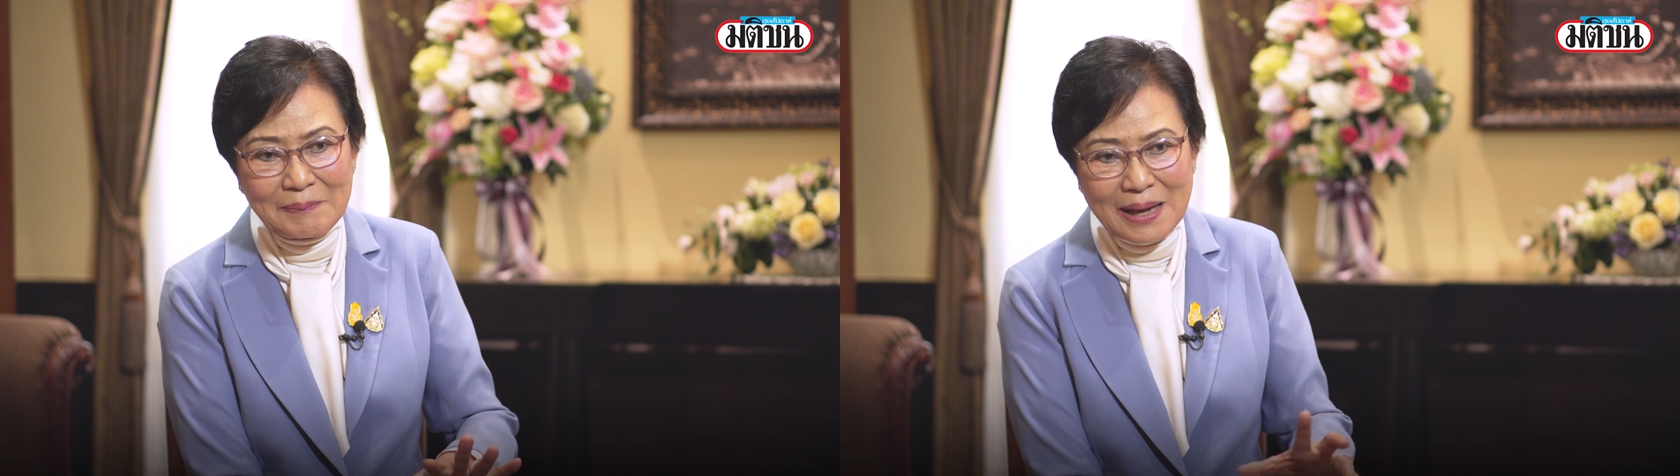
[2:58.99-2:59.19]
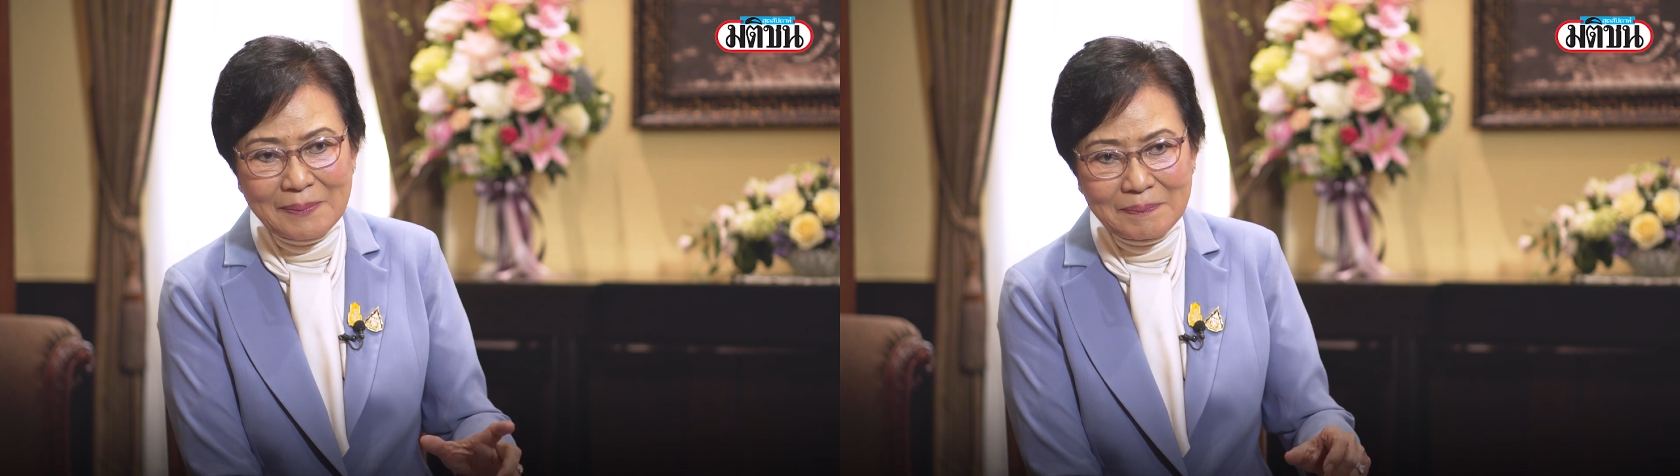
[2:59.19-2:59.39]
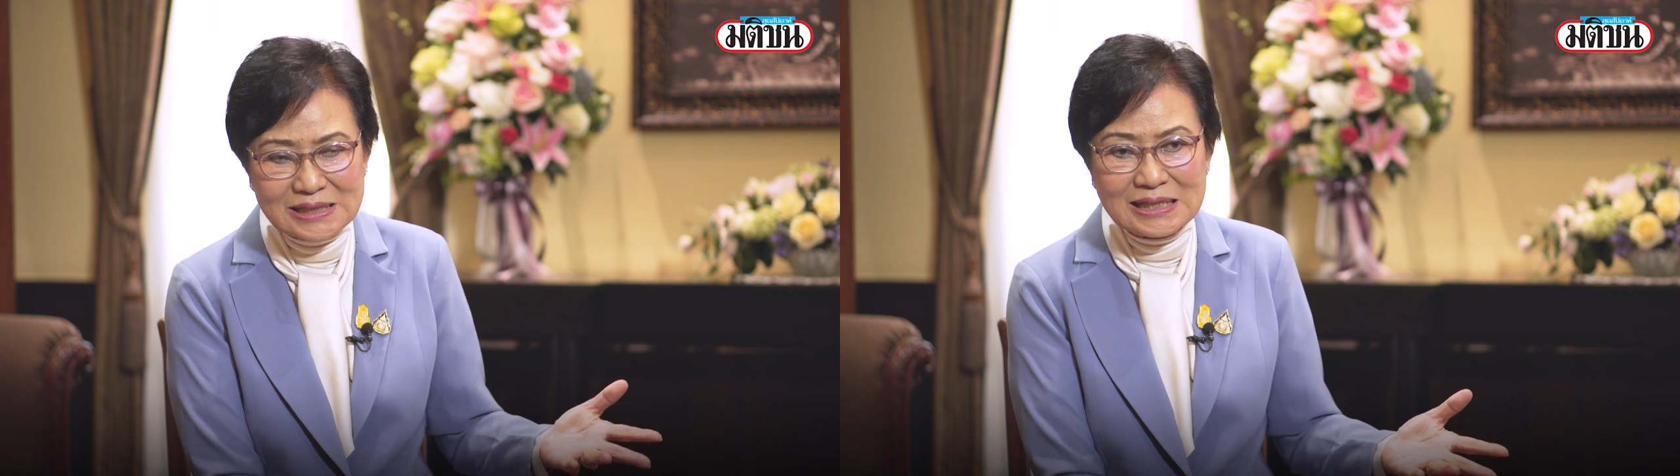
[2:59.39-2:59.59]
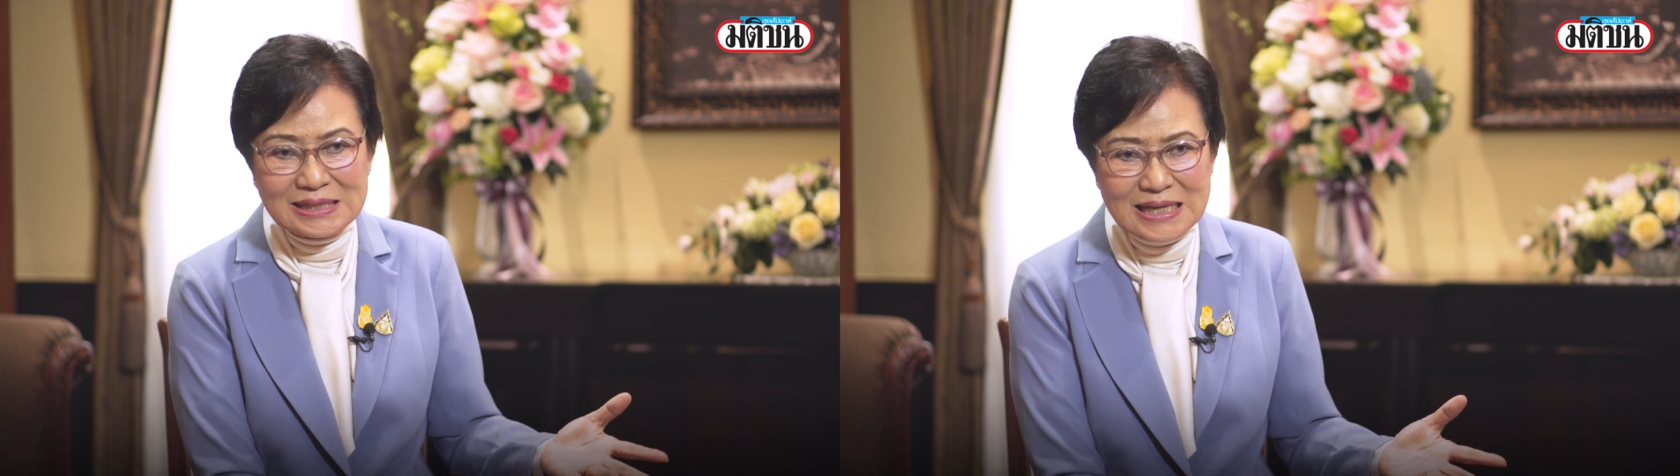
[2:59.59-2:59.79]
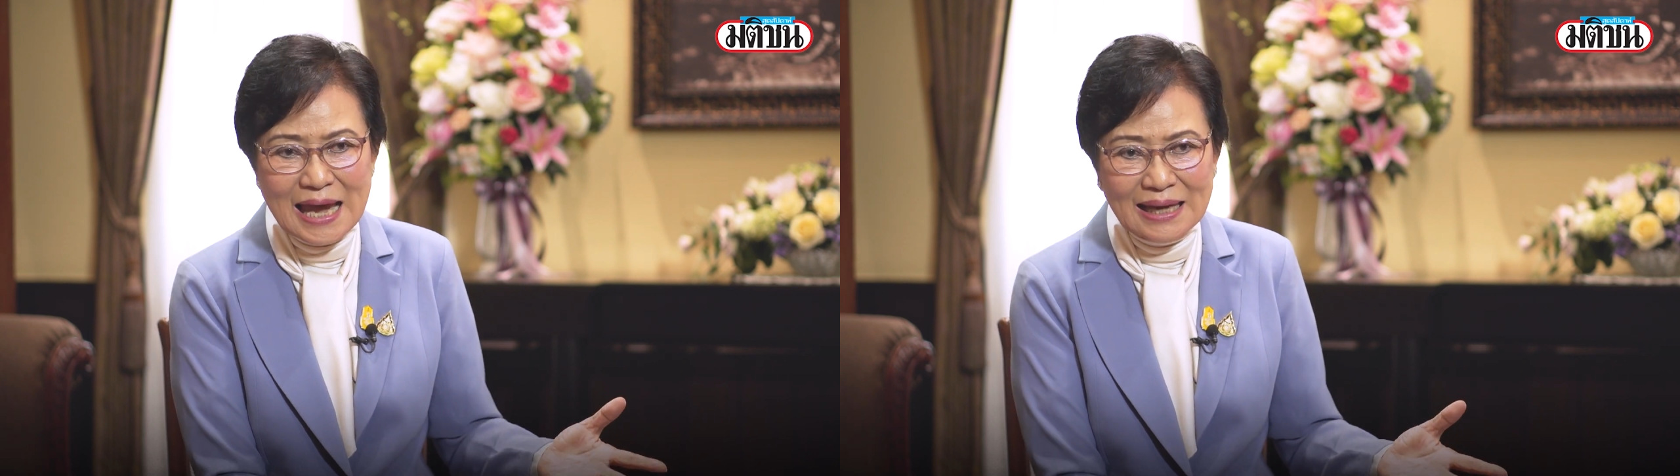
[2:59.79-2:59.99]
แบบจริง
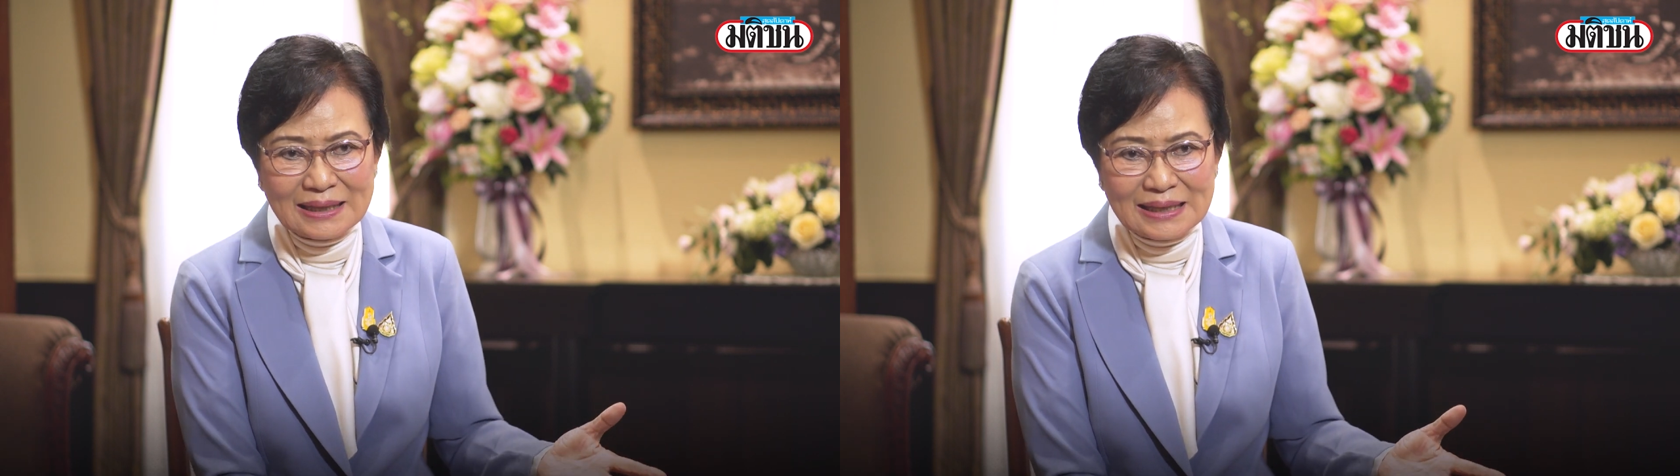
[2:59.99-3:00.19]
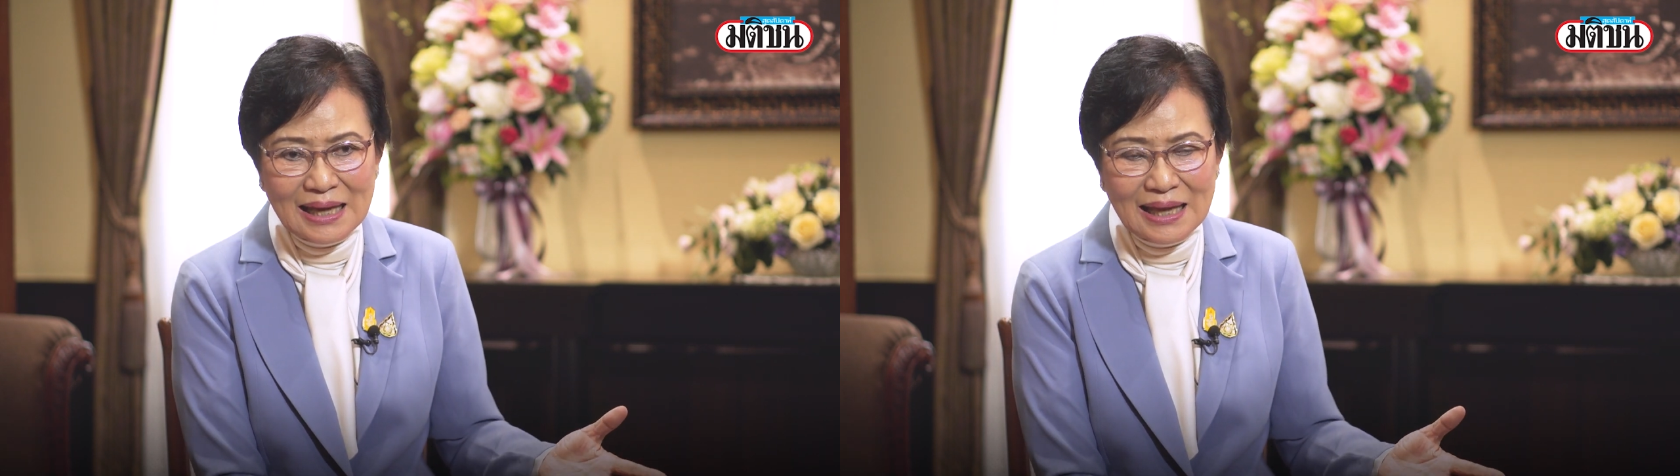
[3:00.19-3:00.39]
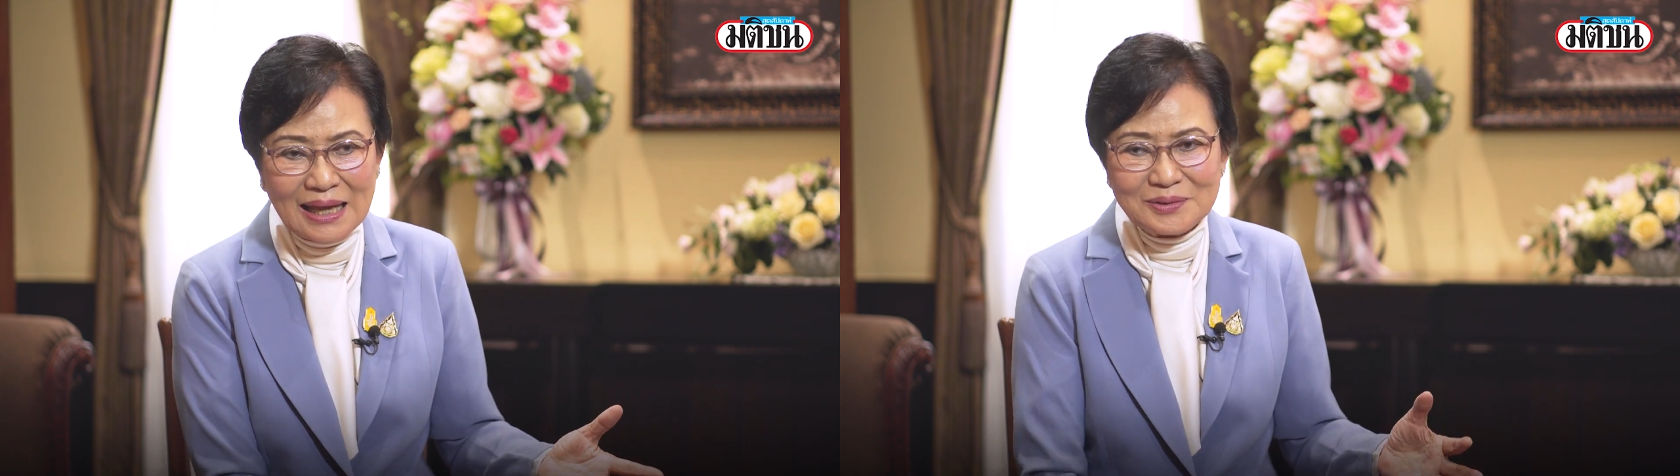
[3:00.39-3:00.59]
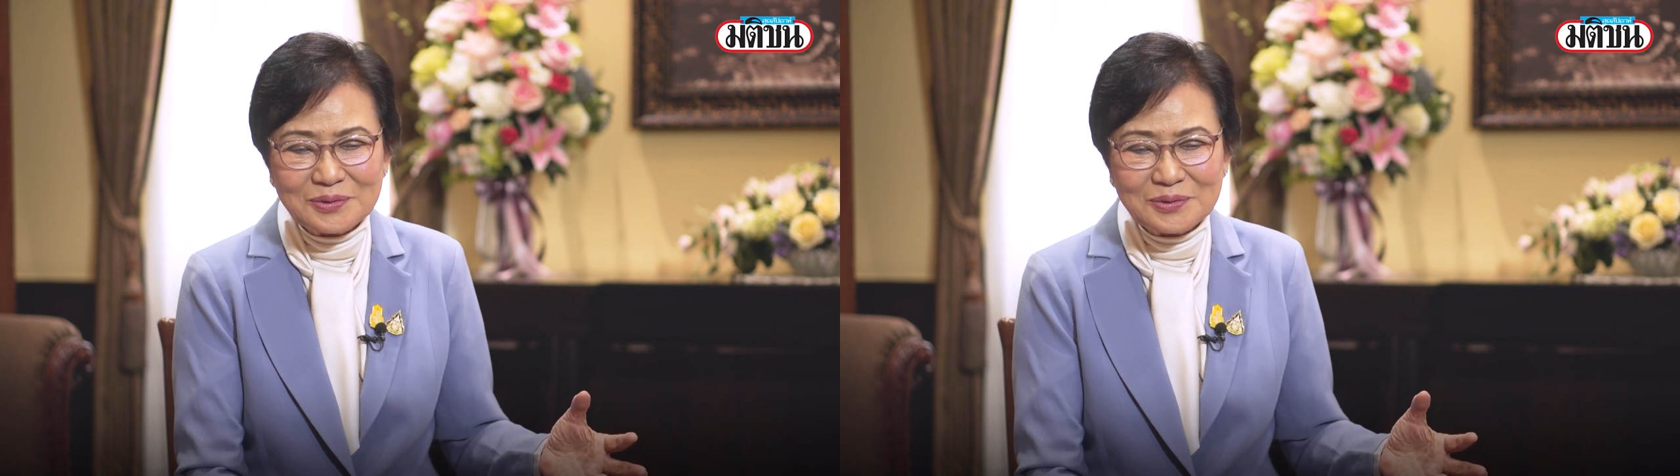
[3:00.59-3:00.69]
จังนะคะ